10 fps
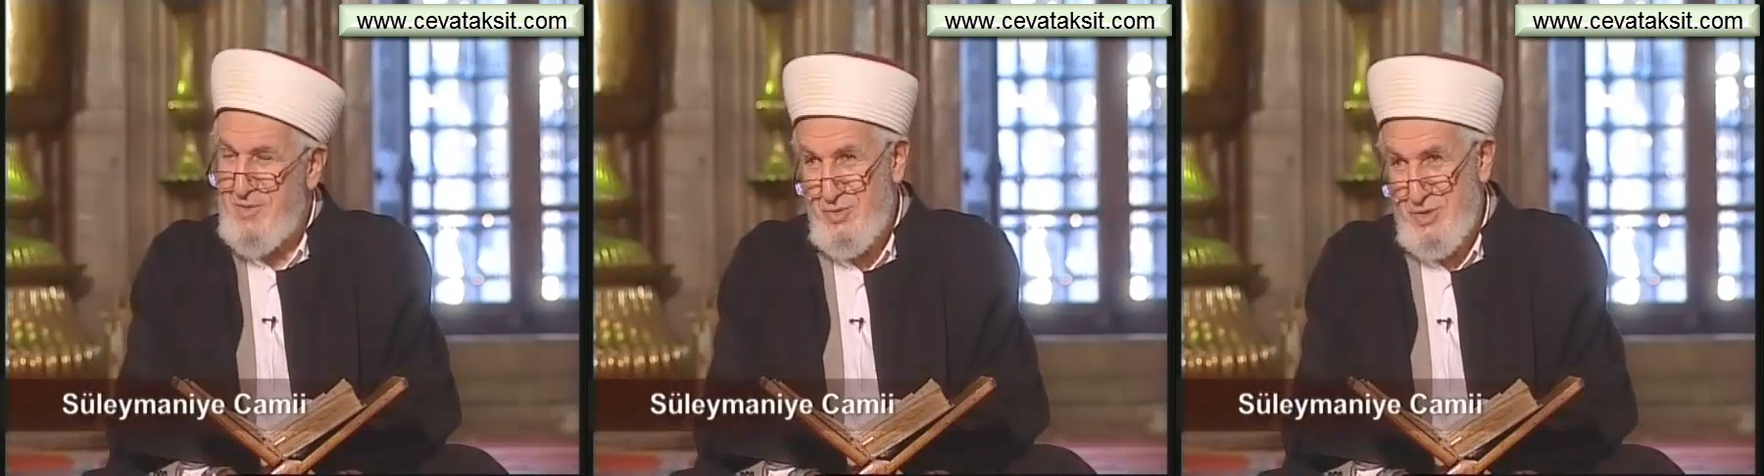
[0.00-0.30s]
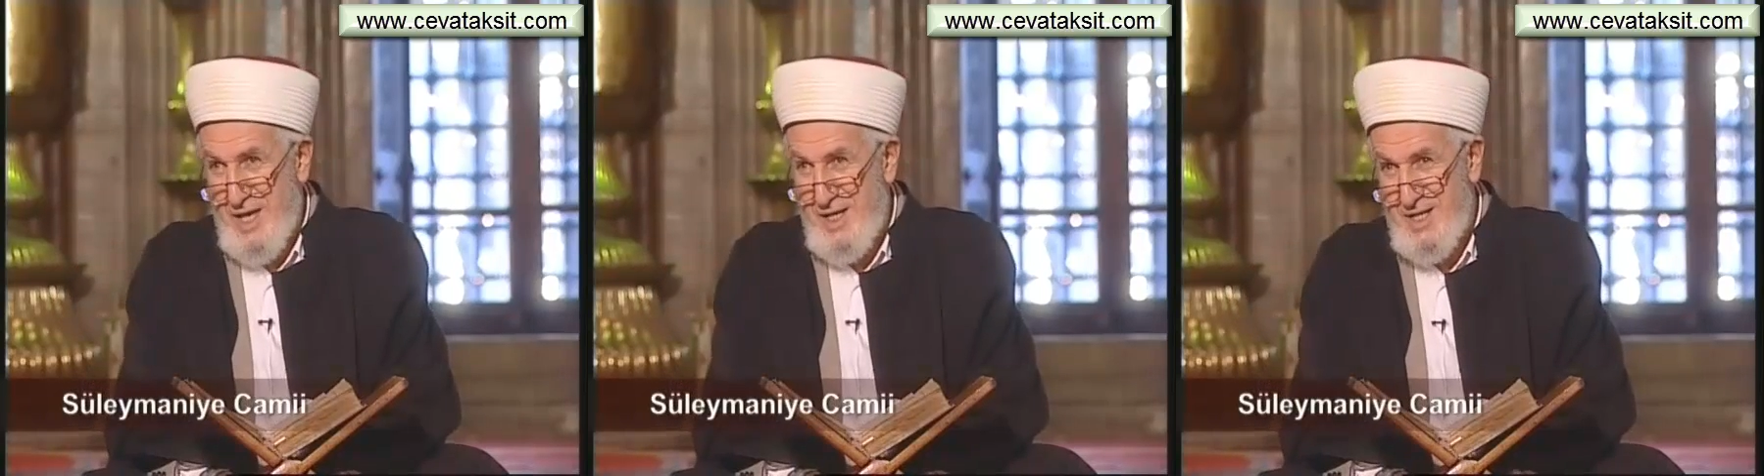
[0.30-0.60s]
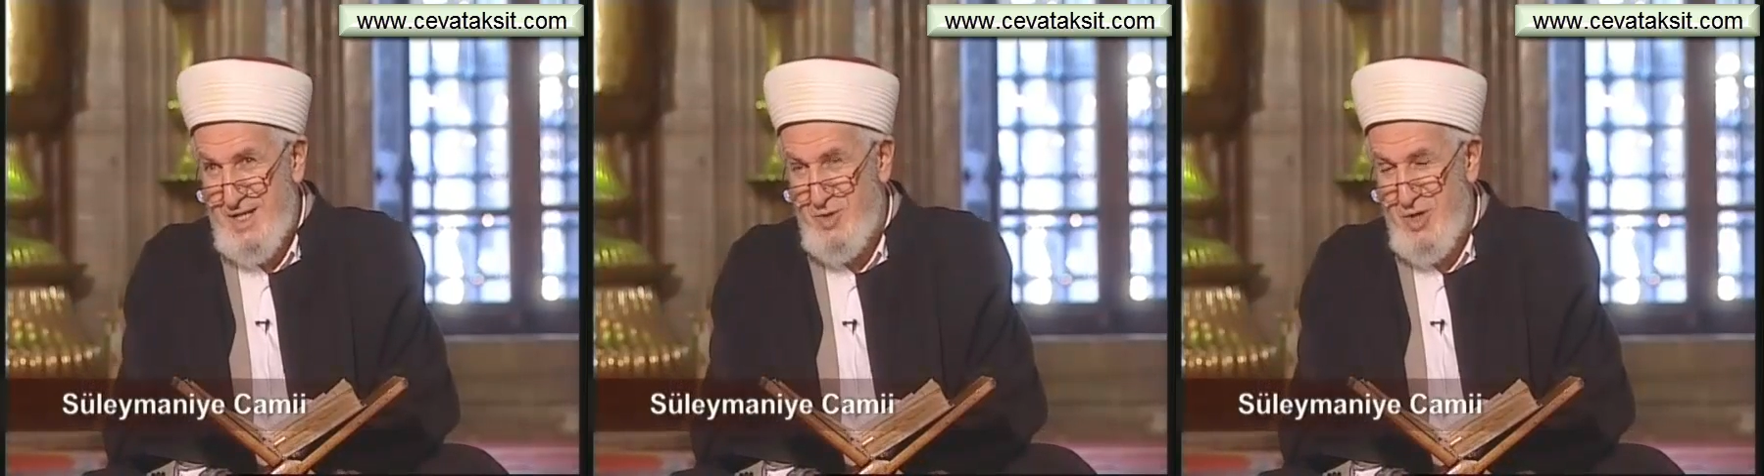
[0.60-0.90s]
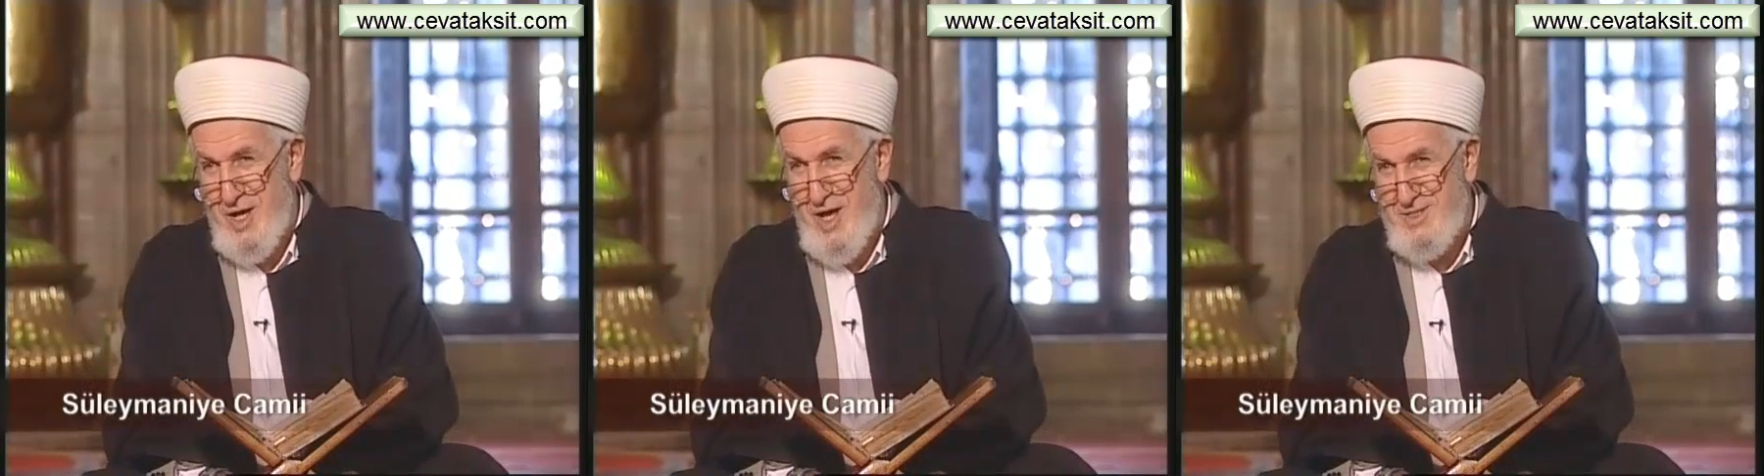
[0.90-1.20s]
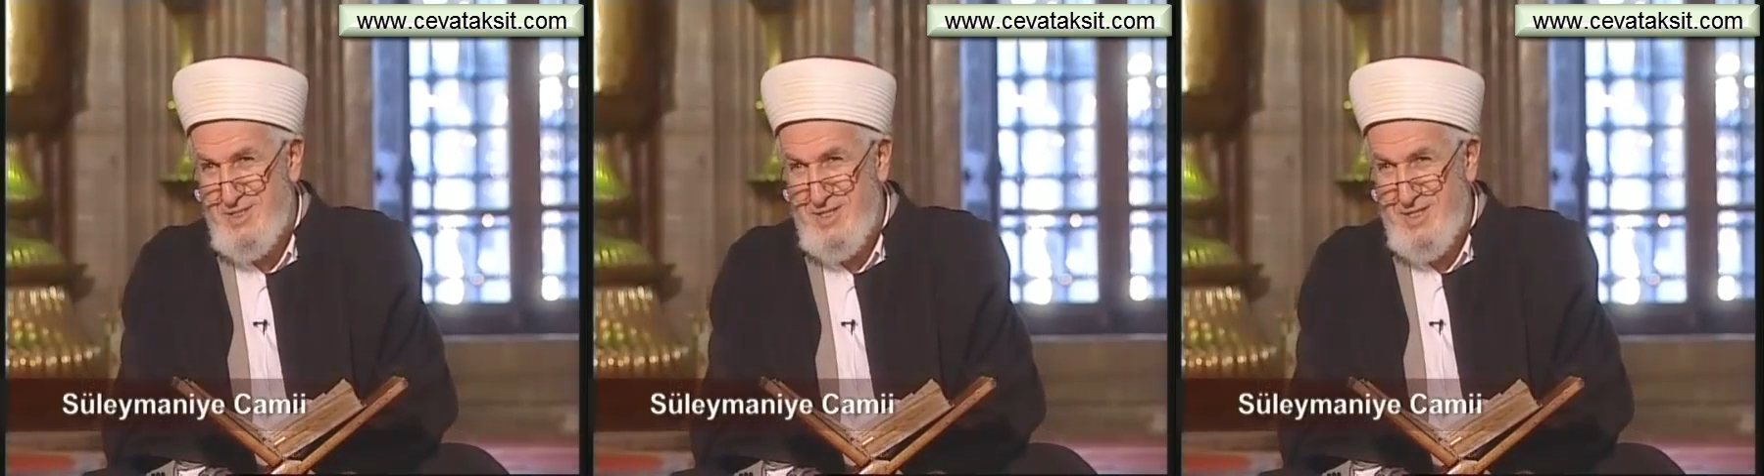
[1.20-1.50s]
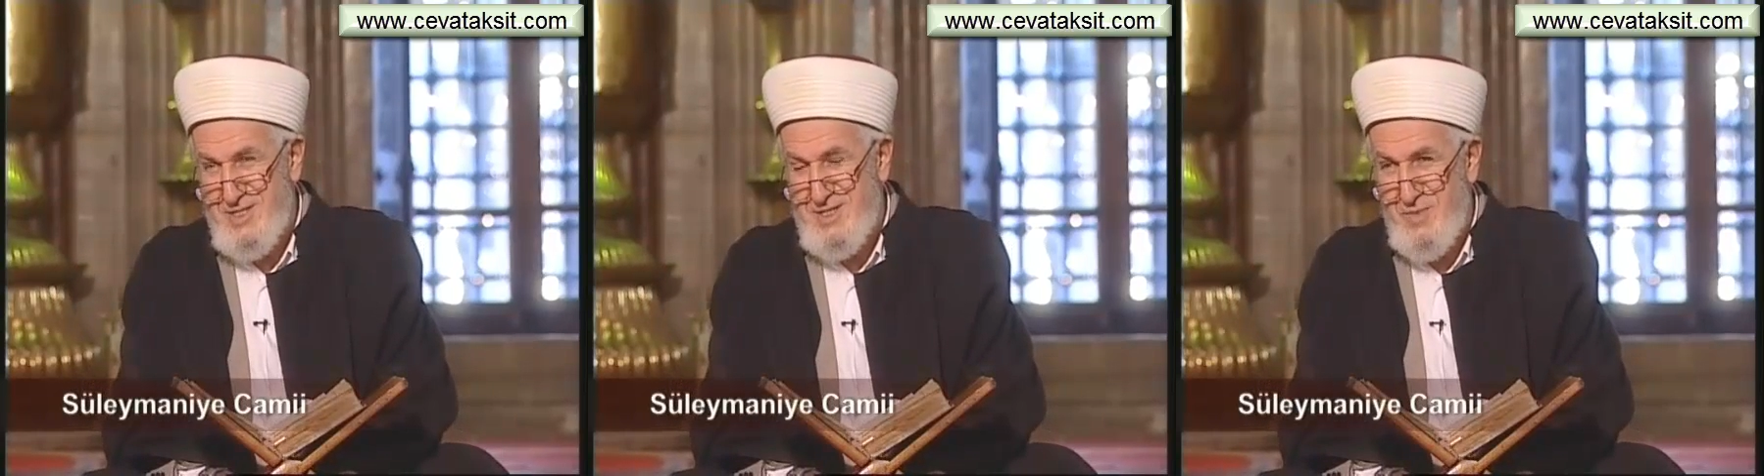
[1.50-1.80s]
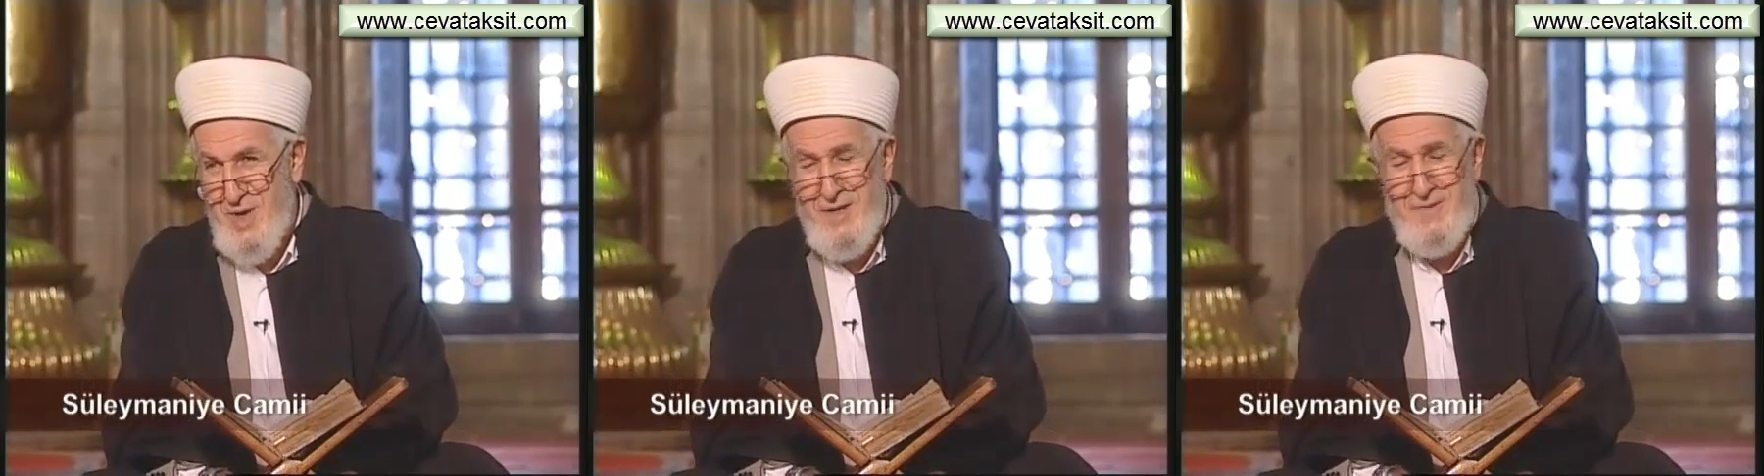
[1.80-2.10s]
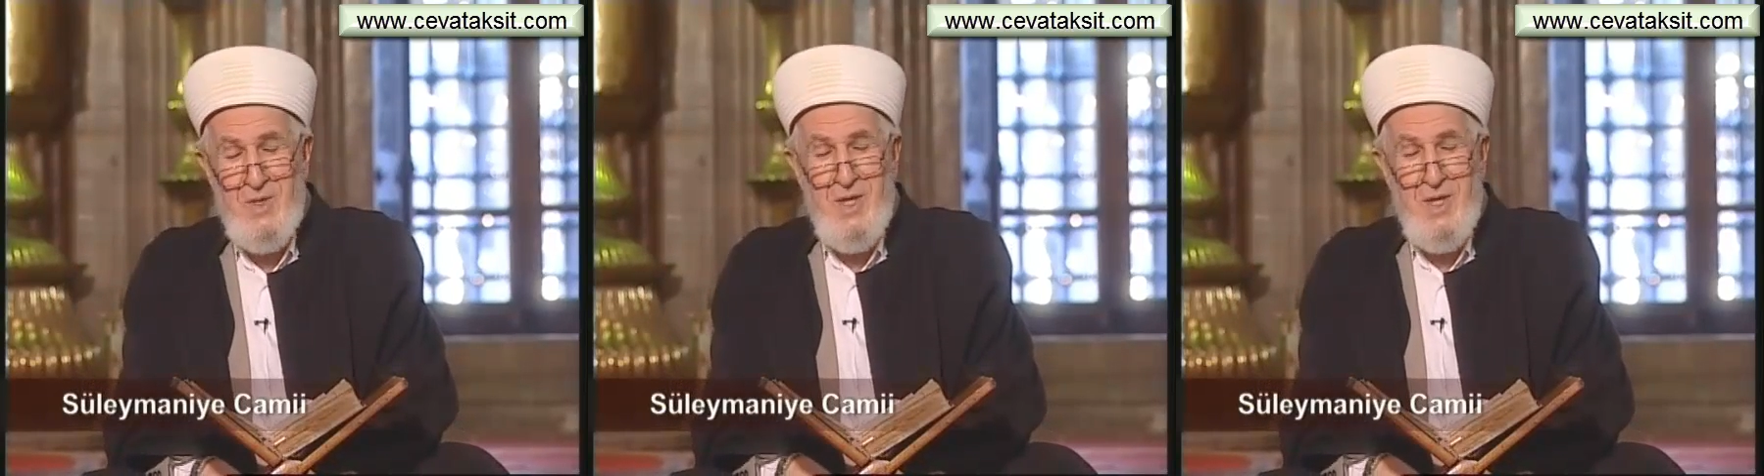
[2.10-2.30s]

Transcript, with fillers: Bu zenginliği böyle harcadığınız zaman